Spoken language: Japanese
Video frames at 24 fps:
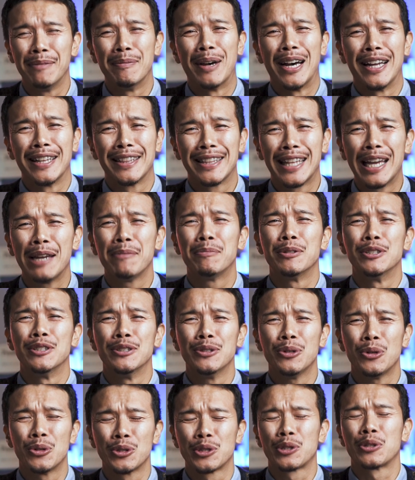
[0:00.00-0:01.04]
今、だいぶ
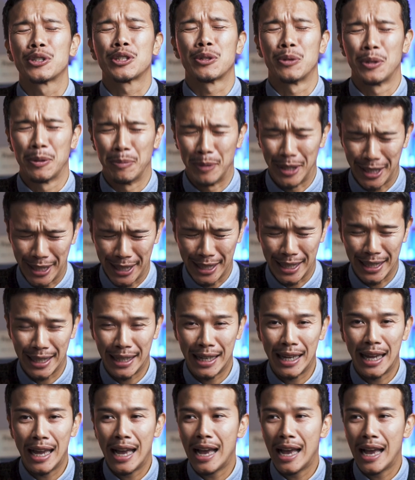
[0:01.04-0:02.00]
ホッとしております。